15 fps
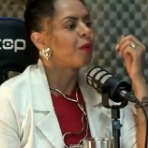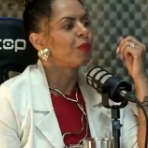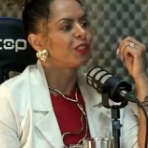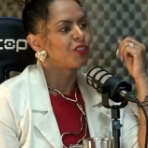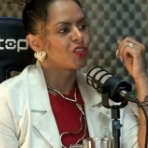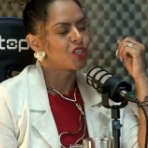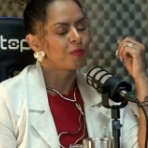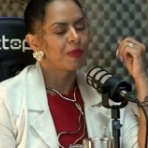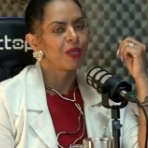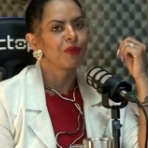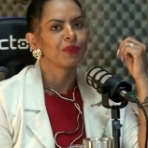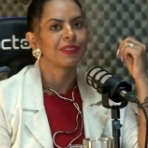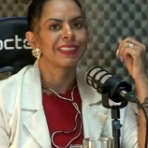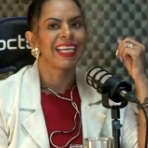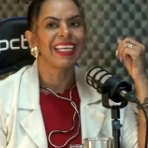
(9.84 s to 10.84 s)
muita gente
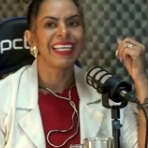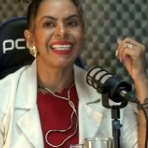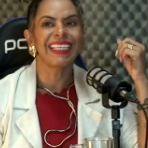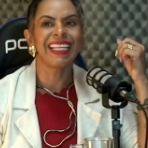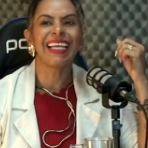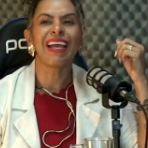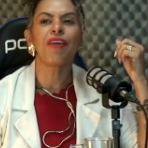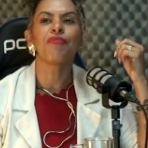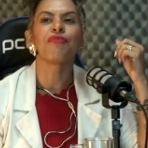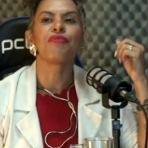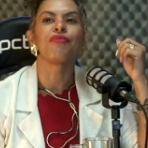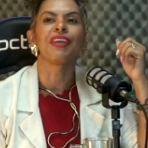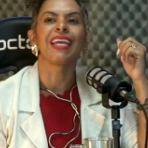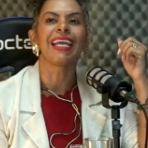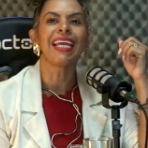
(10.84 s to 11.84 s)
pergunta: o que, que tem a
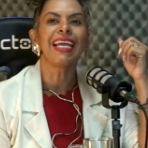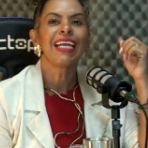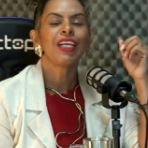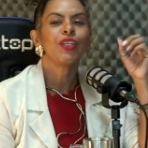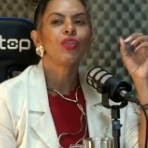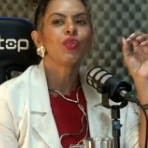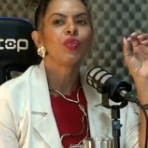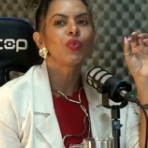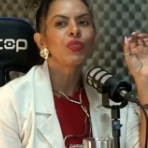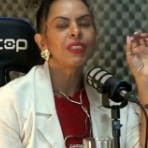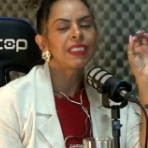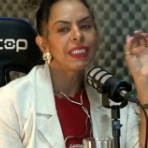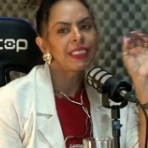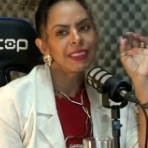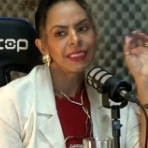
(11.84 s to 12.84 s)
é. ver
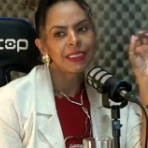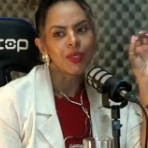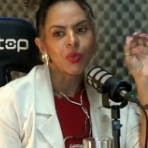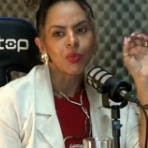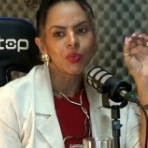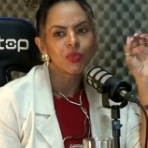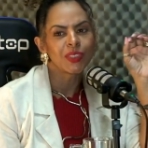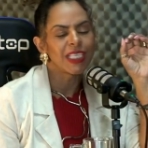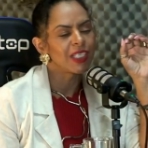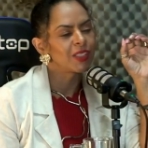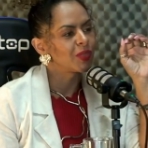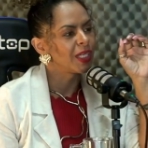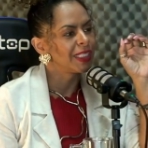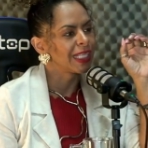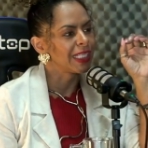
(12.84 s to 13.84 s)
nutrição com
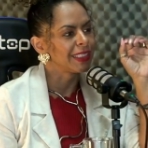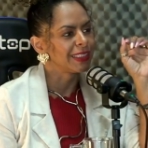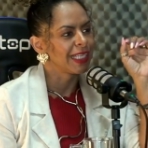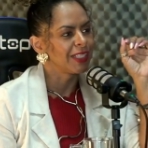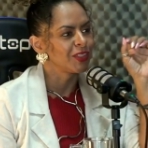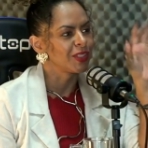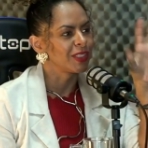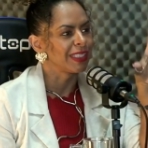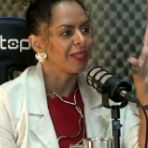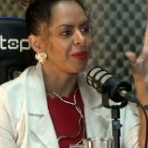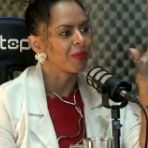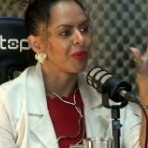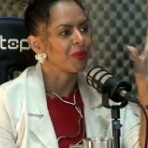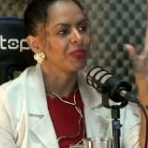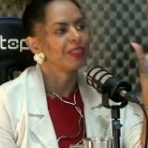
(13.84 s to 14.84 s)
sexualidade? Você acha que tem
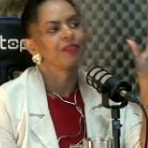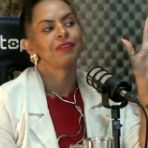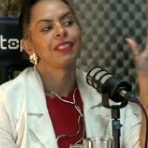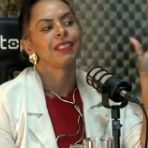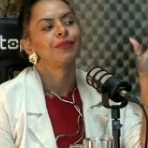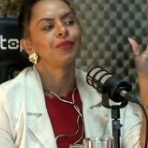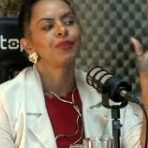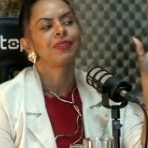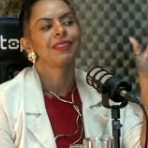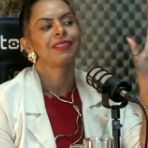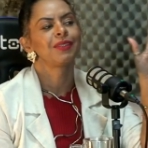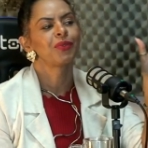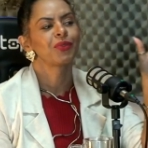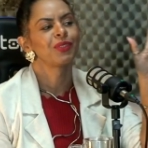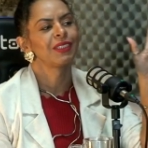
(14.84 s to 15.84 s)
alguma coisa a ver?
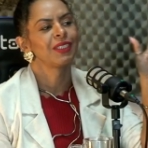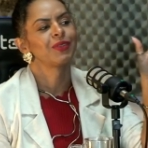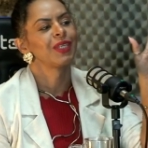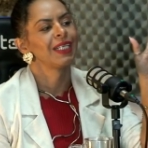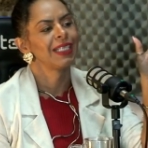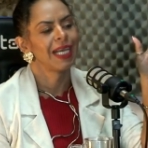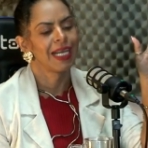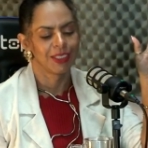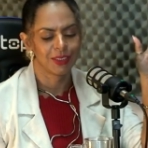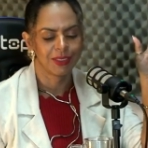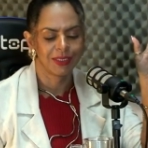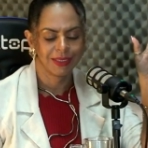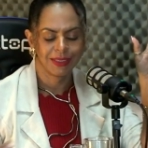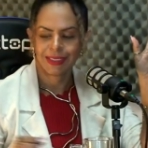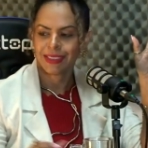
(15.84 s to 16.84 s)
Nutrição com sexualidade? Eu
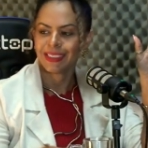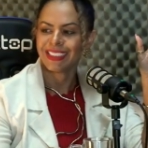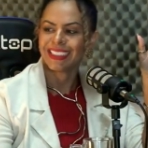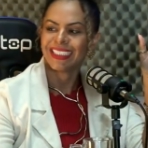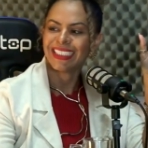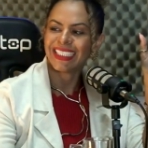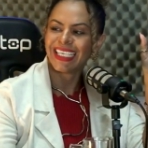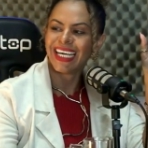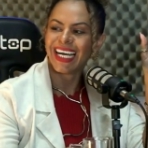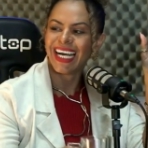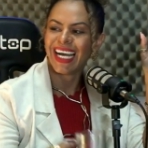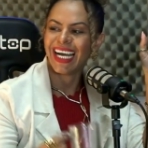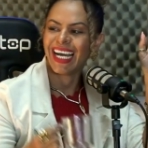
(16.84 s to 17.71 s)
penso em banana. É, não.